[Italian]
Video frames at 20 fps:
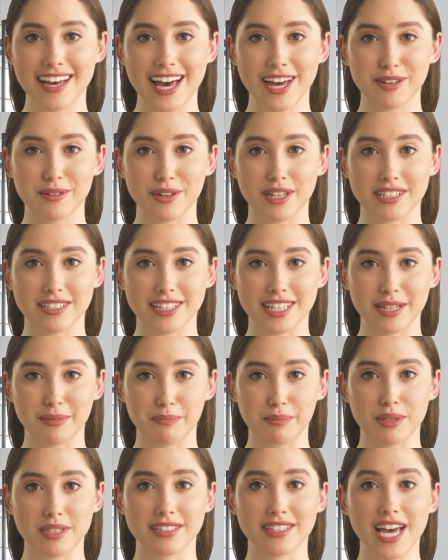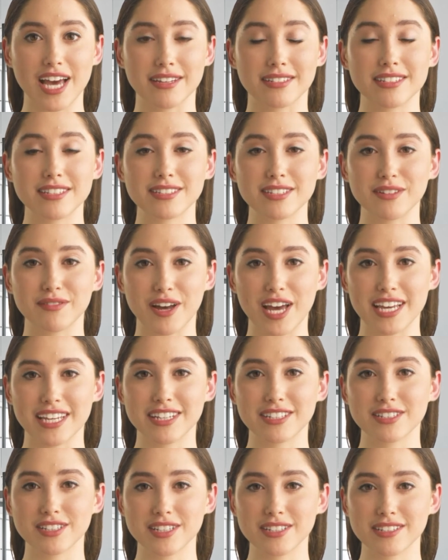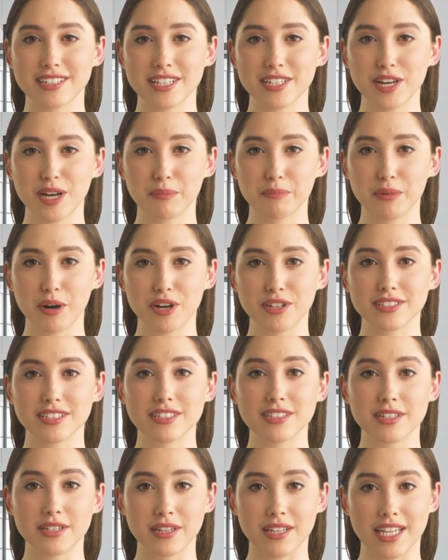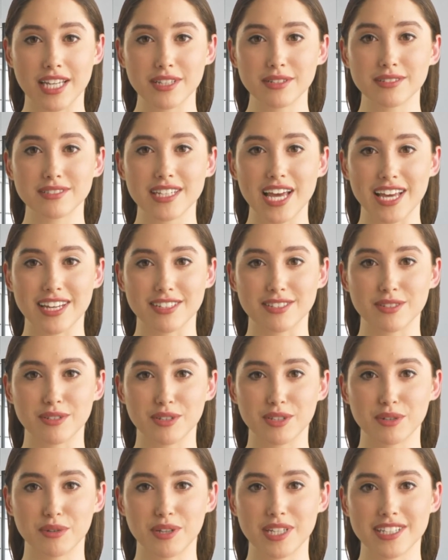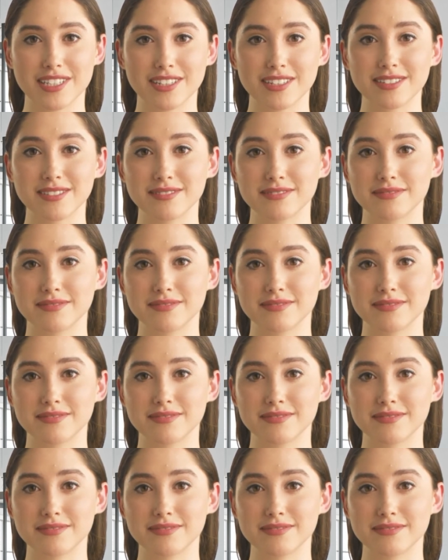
è quindi importante trovare il cestino apposito ed usare solo quello.